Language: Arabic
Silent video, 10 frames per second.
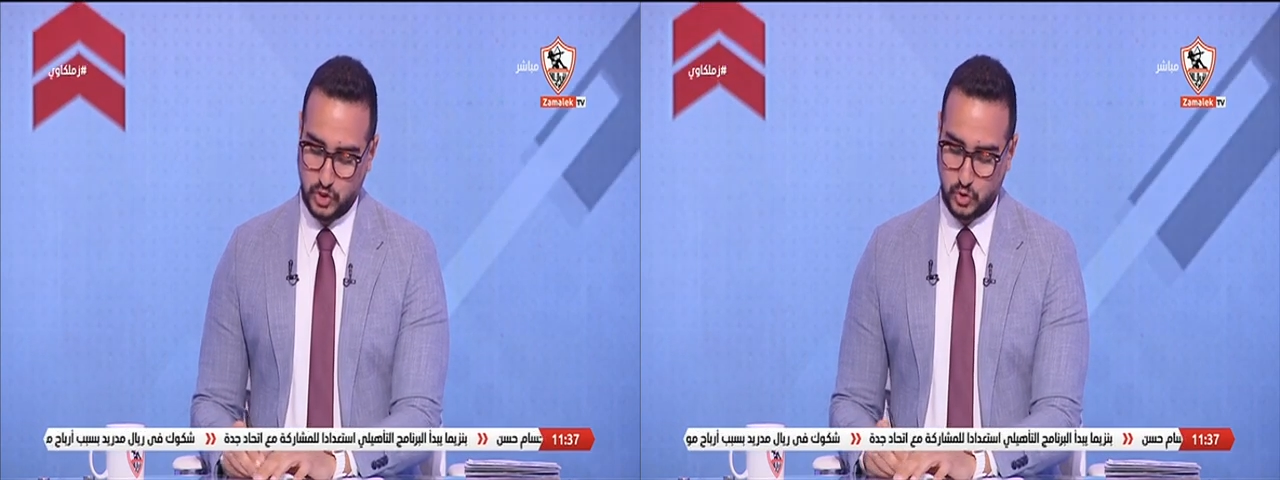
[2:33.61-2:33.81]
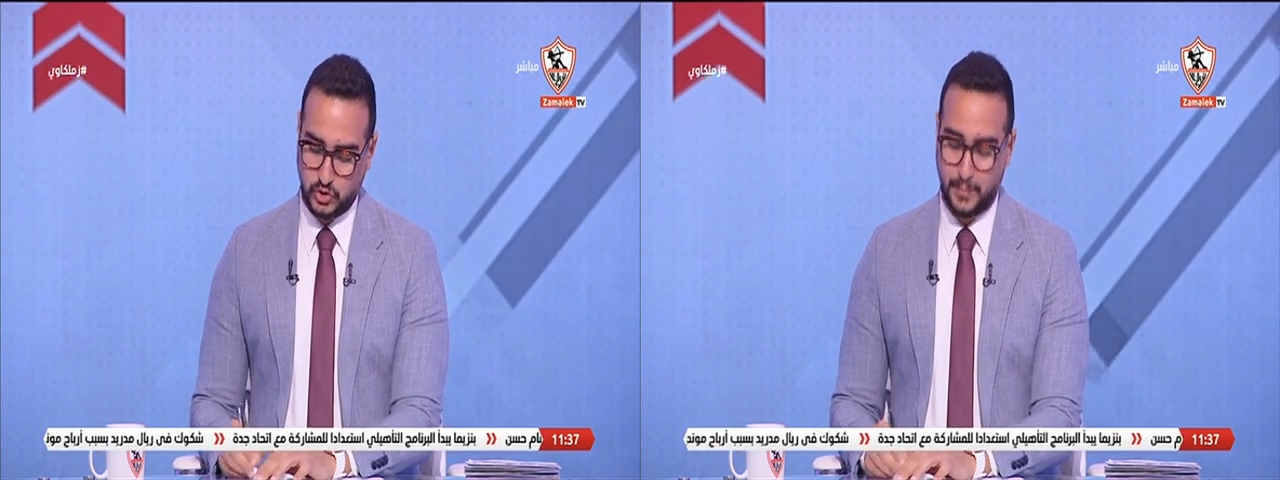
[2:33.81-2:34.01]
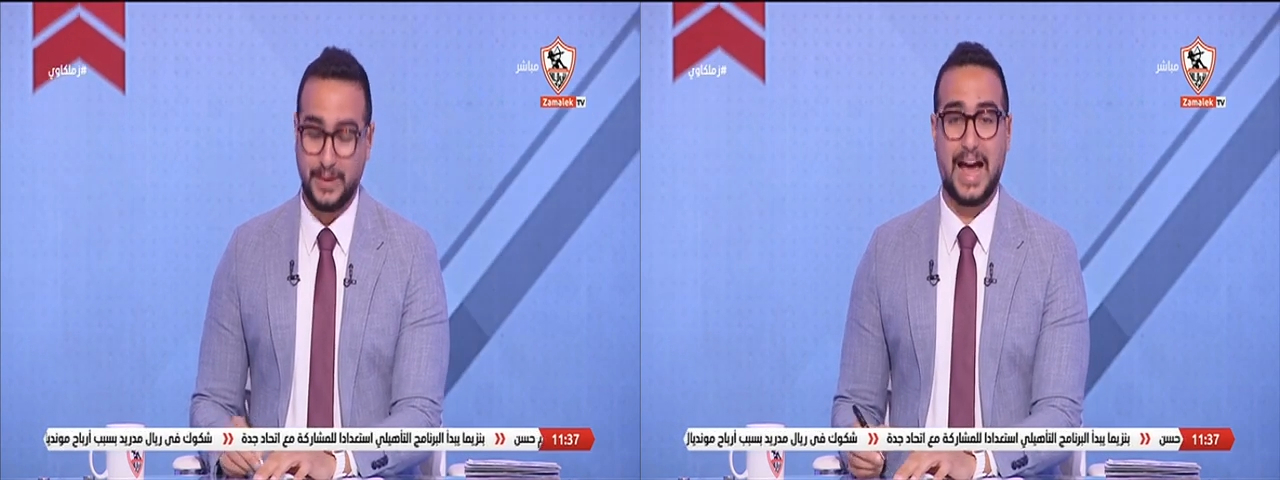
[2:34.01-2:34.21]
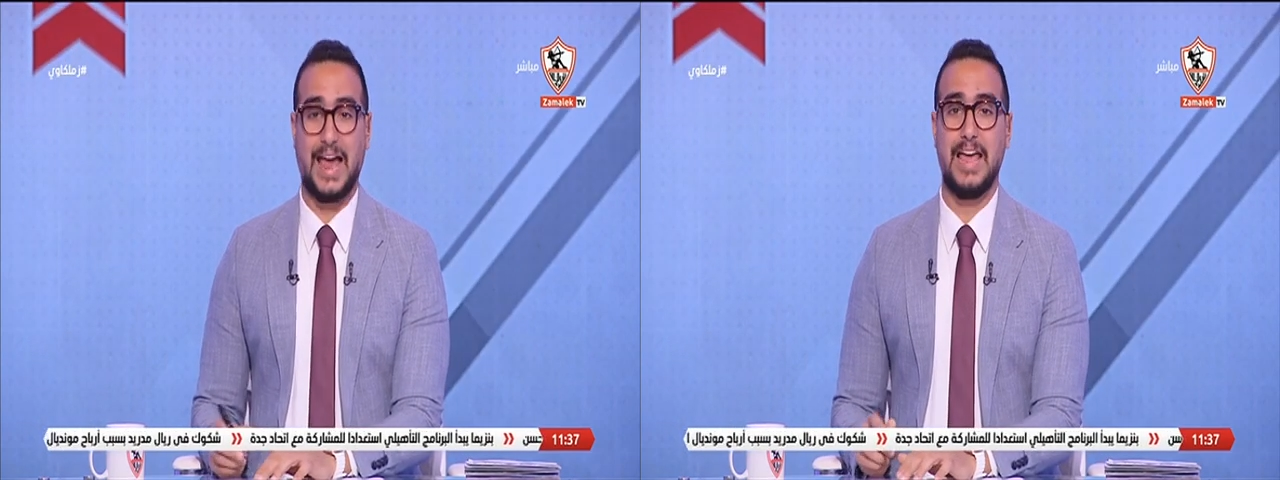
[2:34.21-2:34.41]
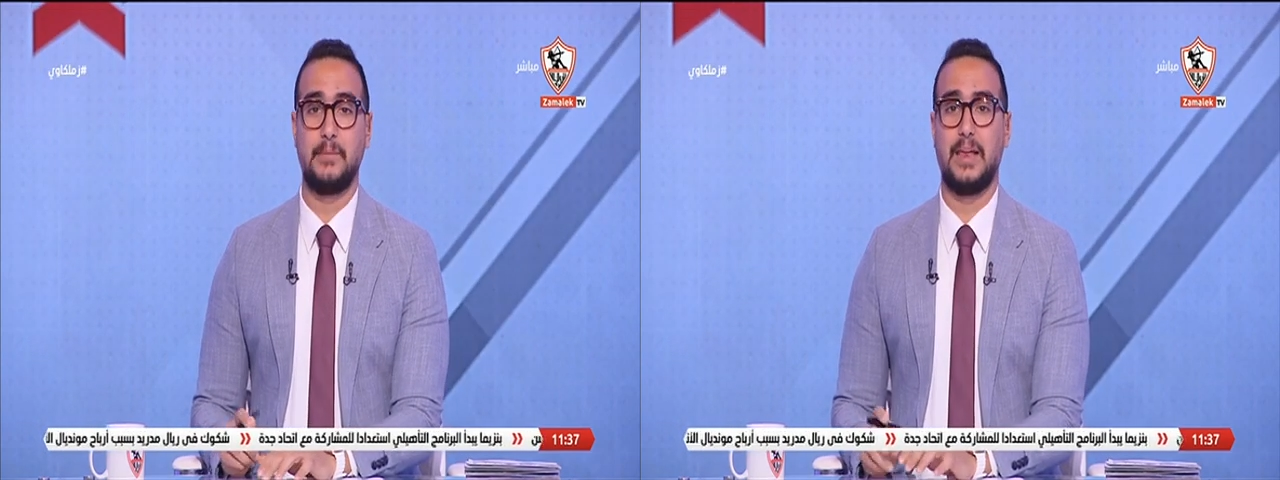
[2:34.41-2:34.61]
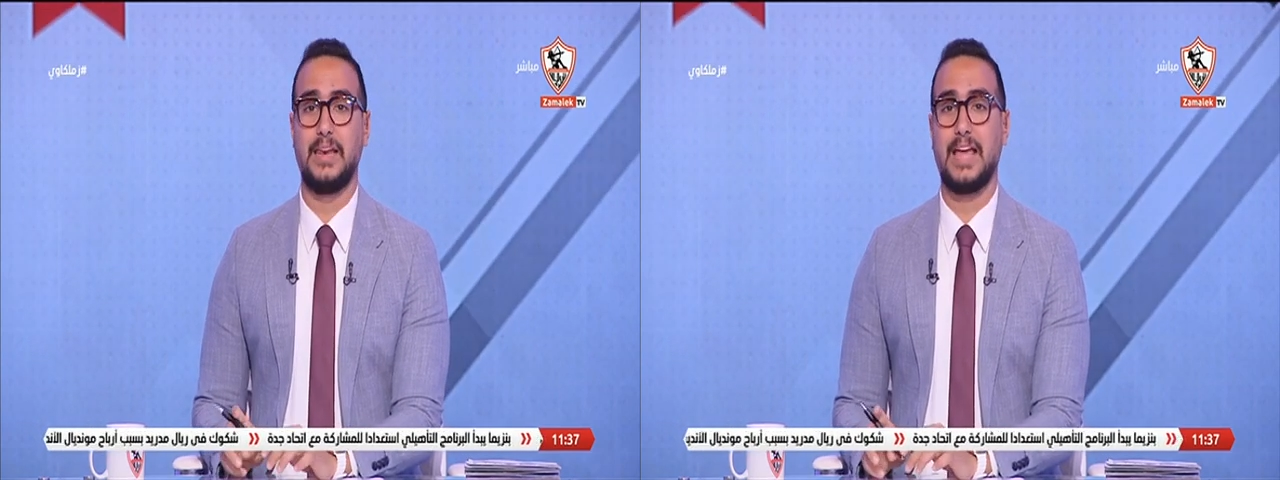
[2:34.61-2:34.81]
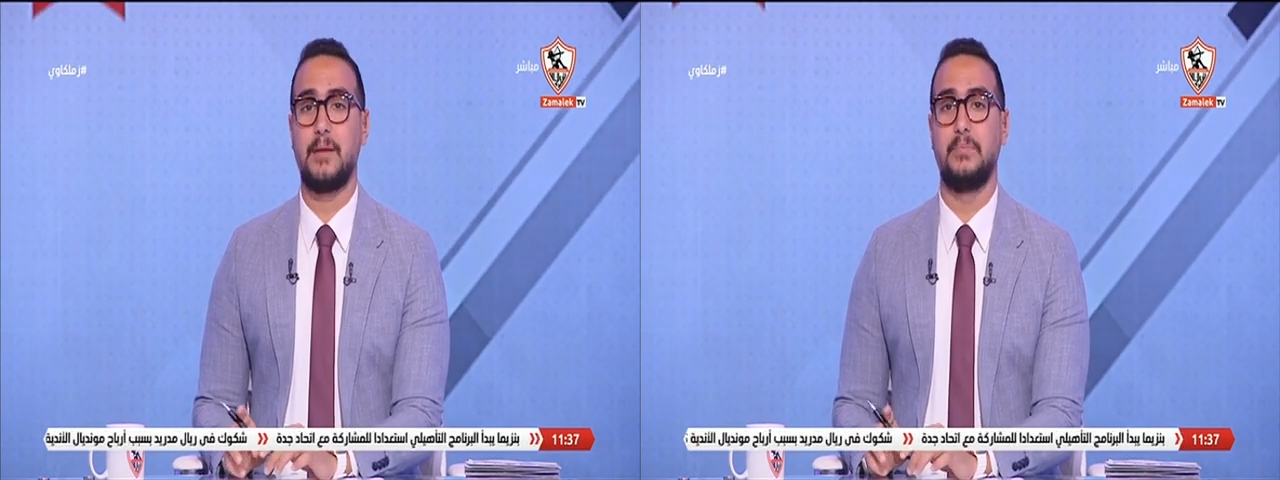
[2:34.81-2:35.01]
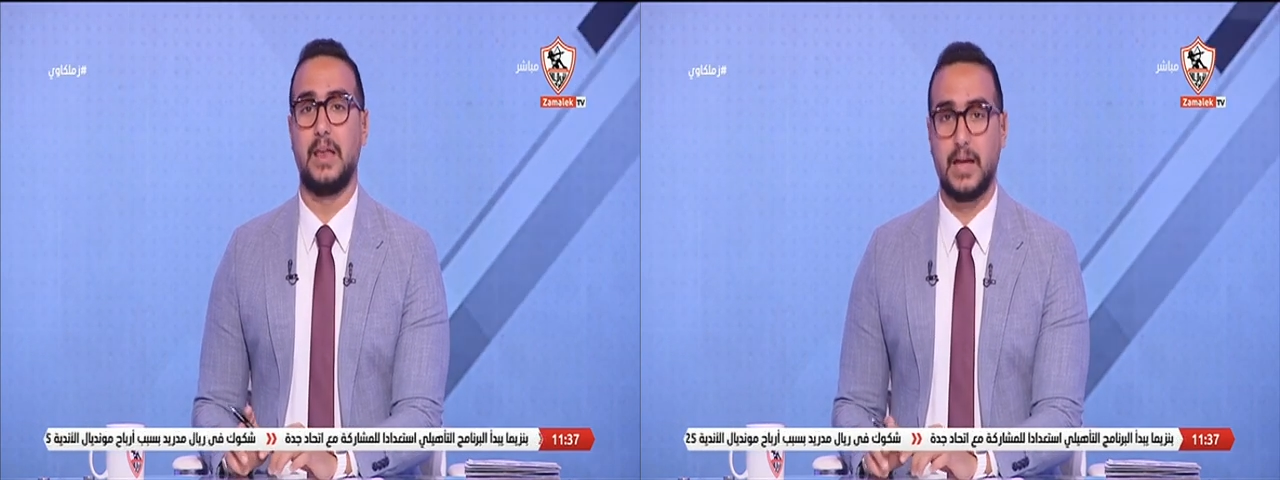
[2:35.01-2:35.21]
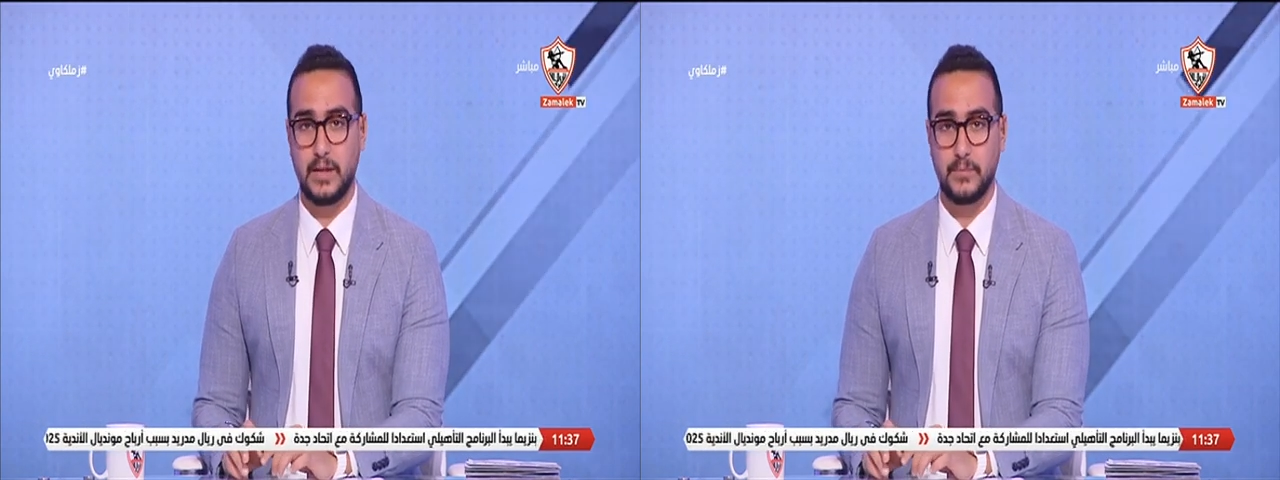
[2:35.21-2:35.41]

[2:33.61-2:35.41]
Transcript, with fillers: نقطه بالعلامه الكامله